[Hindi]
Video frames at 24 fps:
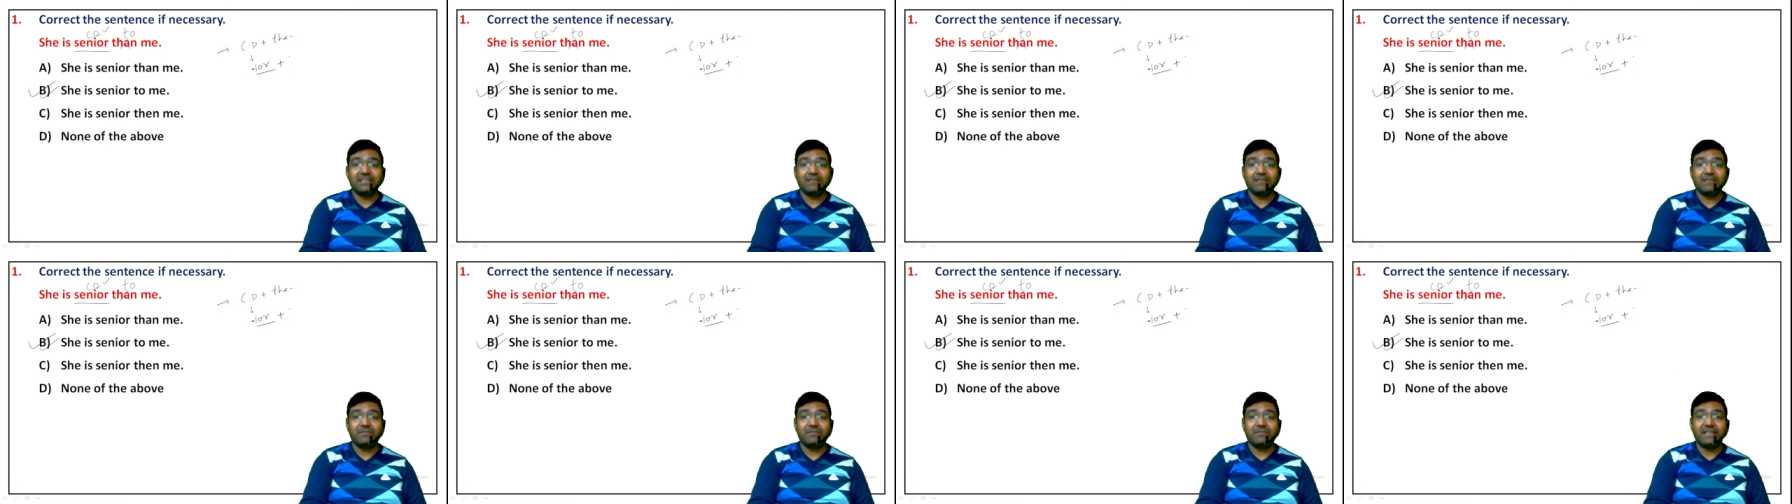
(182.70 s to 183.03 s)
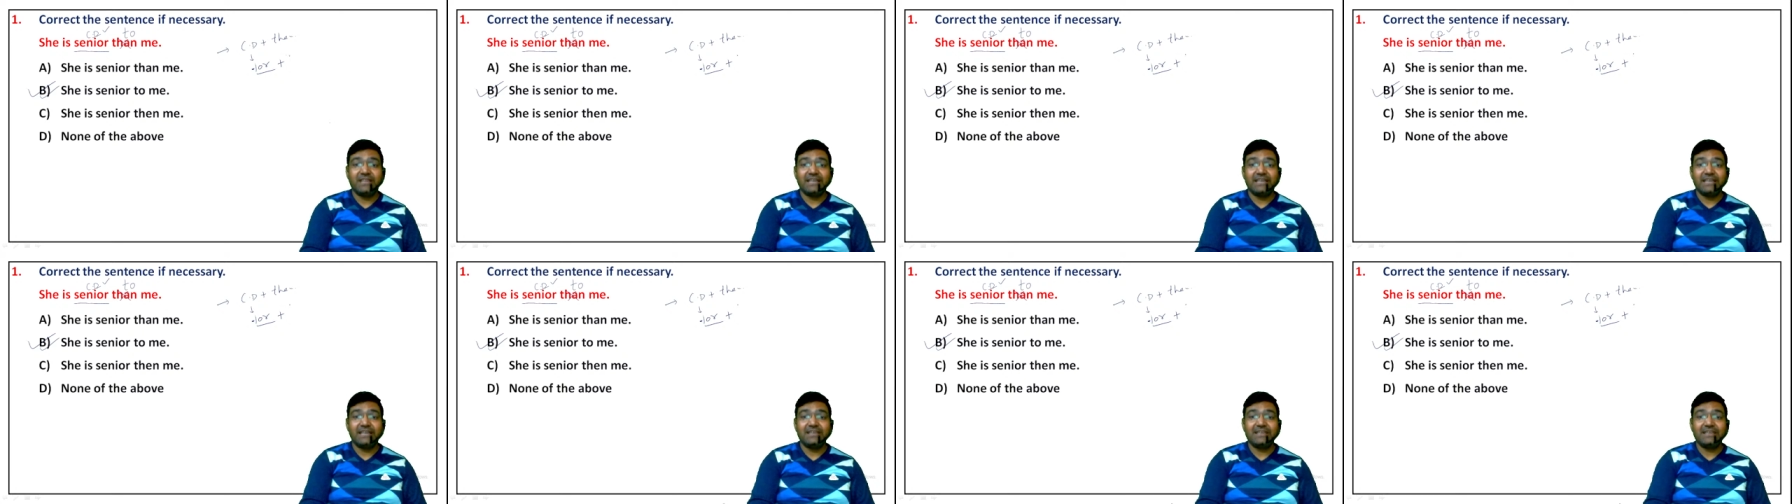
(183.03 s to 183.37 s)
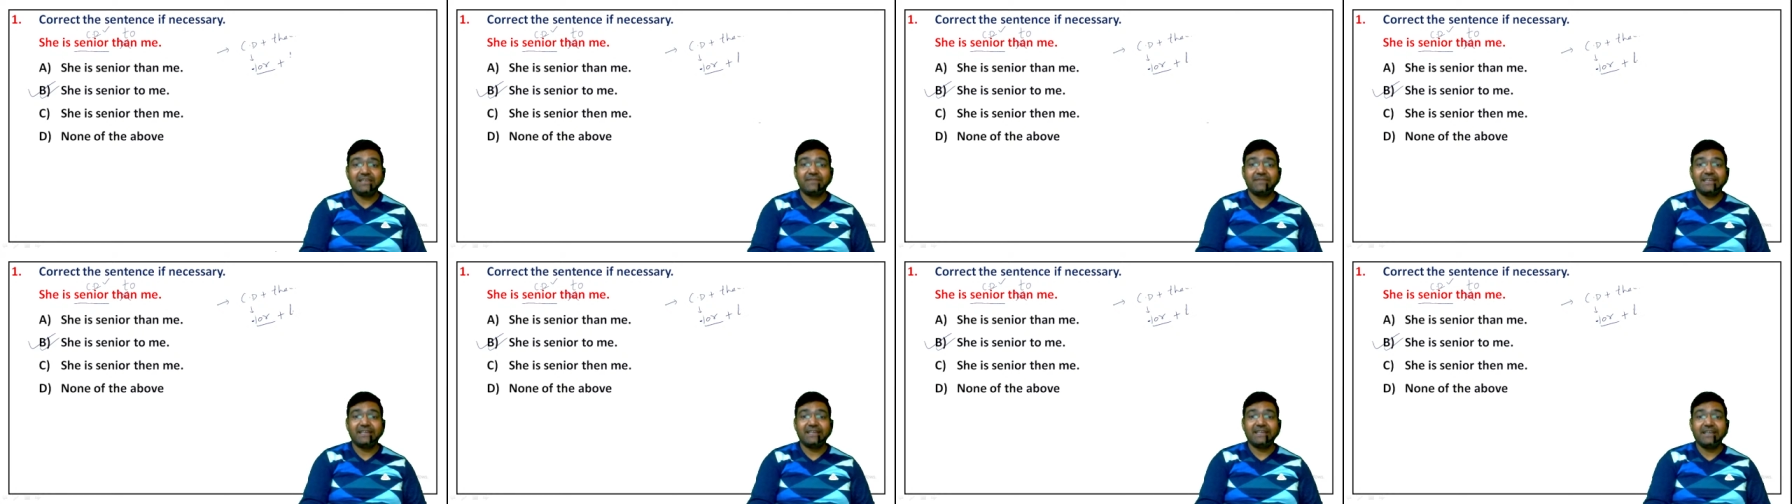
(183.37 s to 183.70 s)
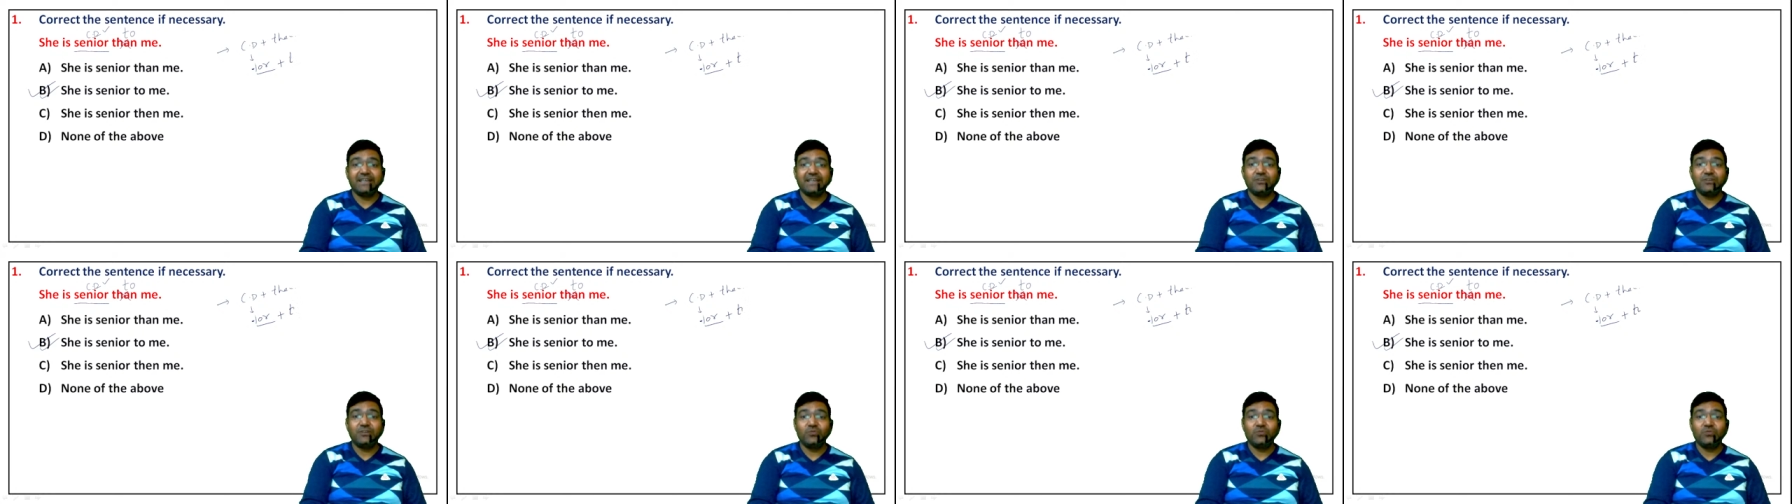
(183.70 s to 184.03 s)
हम देन की बजाय
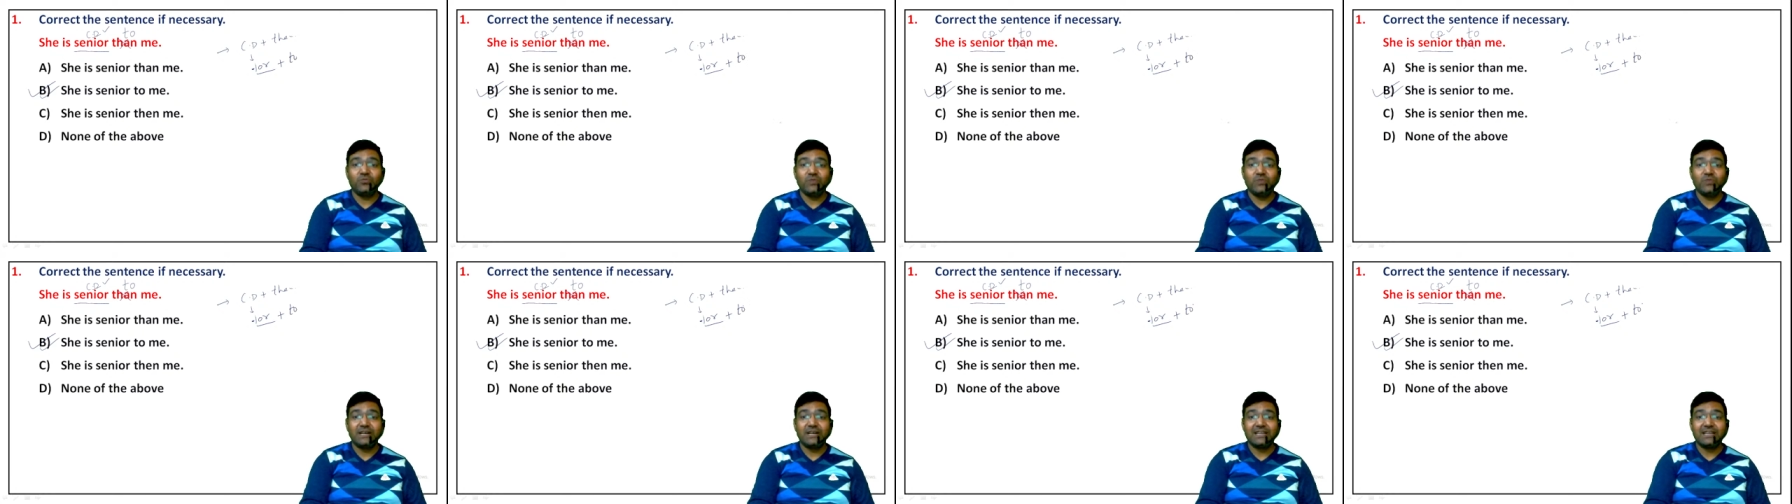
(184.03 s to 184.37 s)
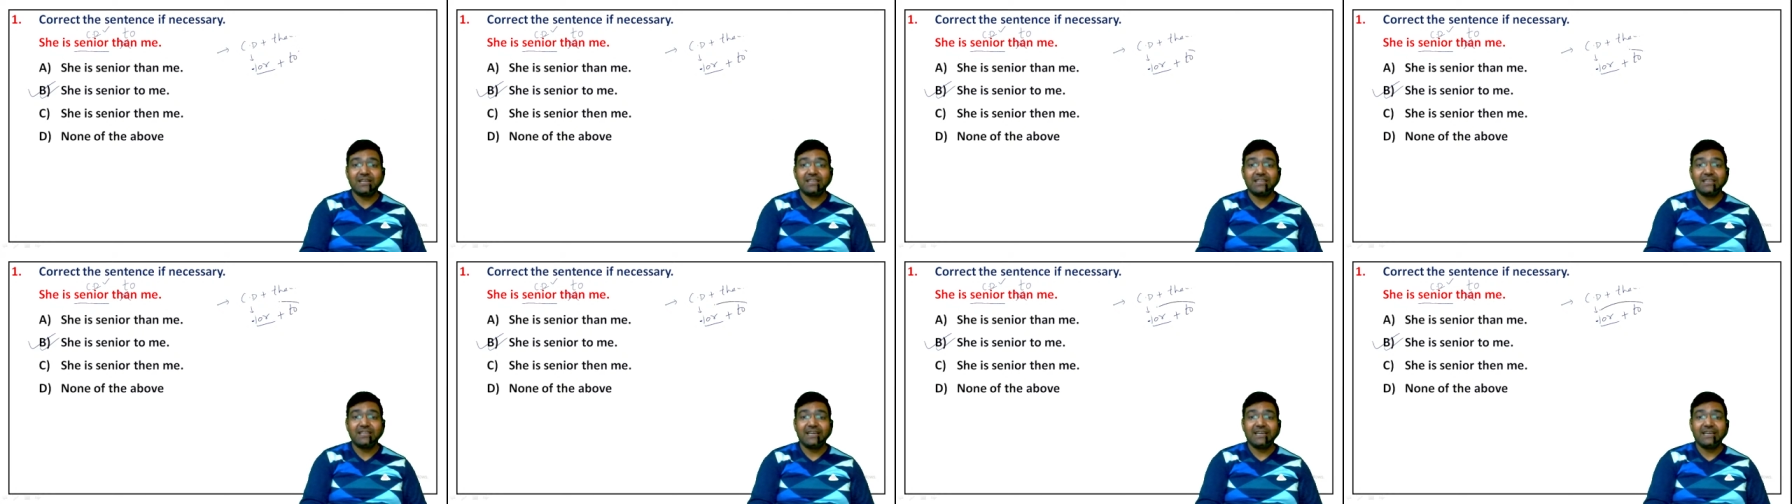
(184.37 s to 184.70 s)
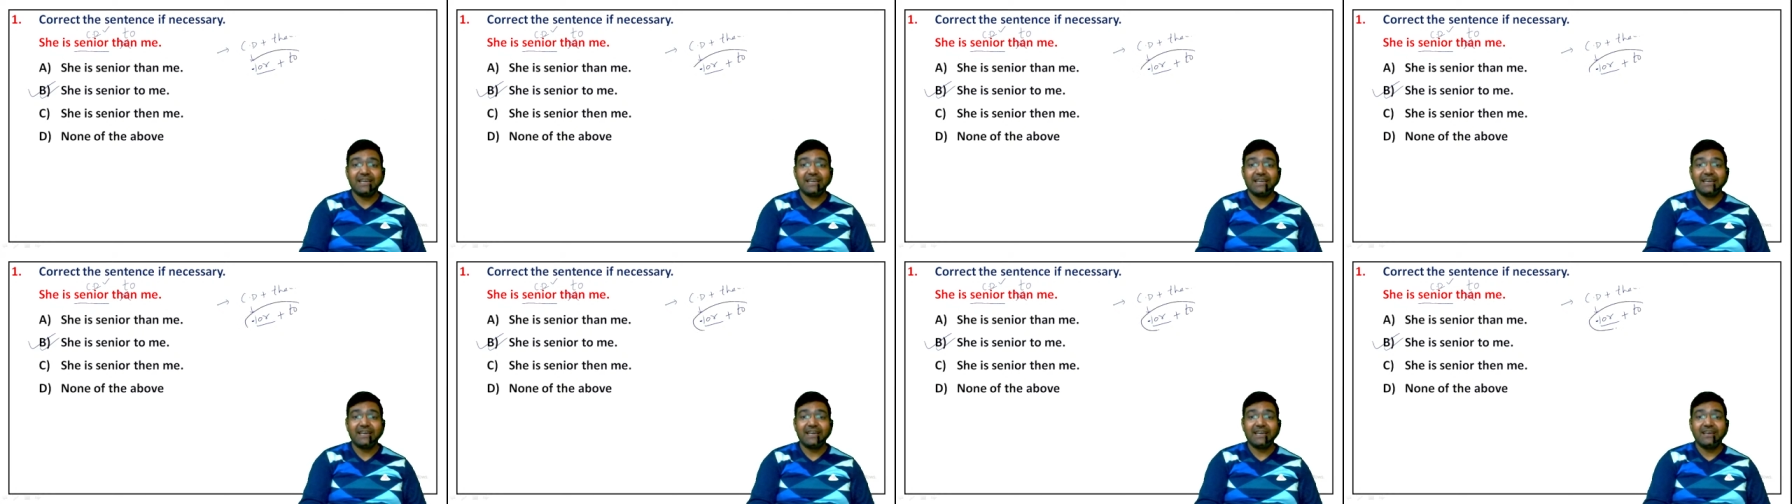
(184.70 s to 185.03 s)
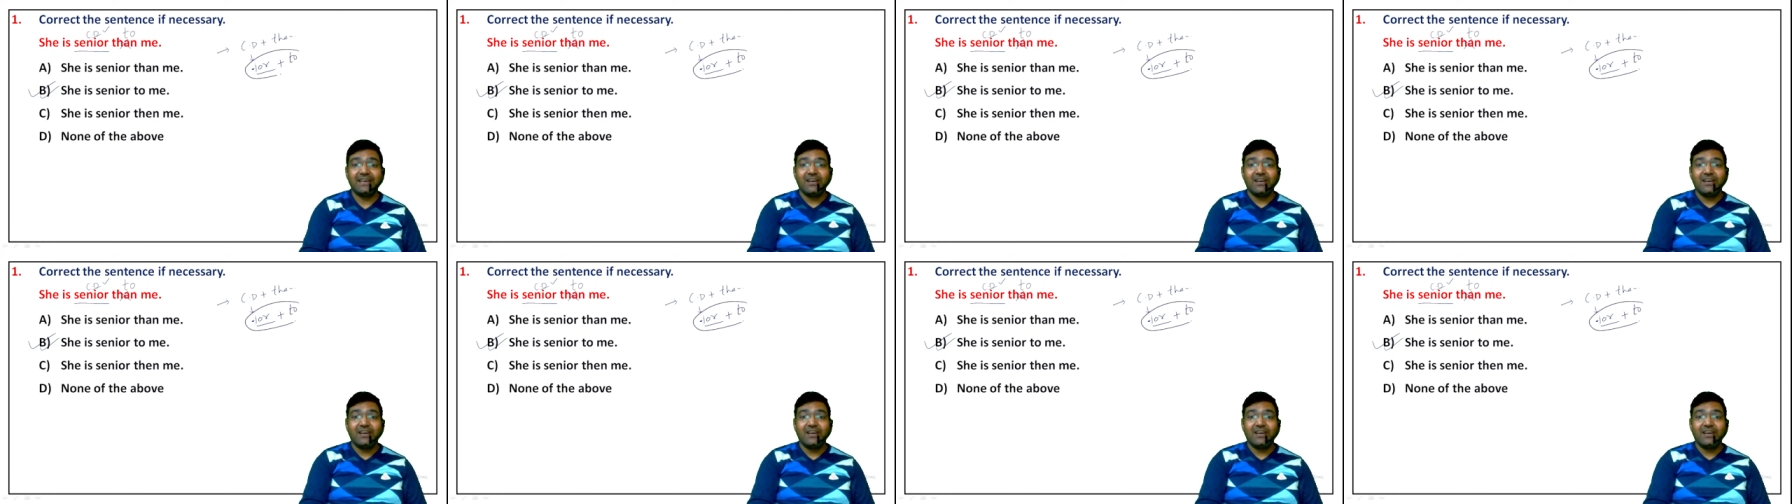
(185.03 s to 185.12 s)
टू लगाते हैं